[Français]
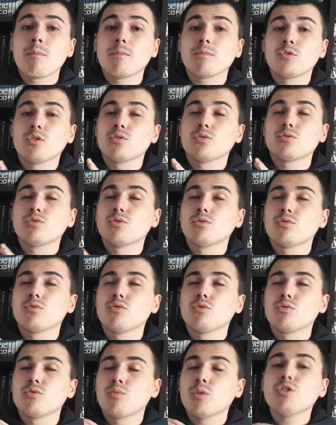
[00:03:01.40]

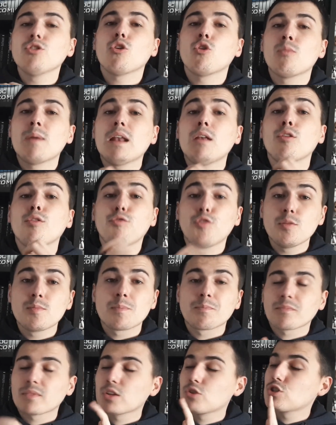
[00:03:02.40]
de Wonder Woman le film
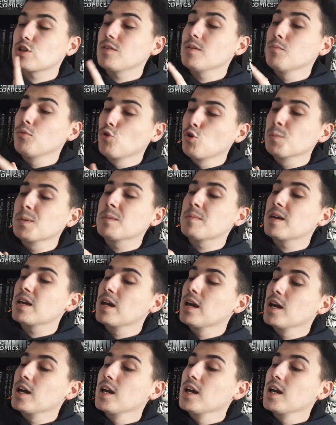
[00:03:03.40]
j'avais beaucoup aimé.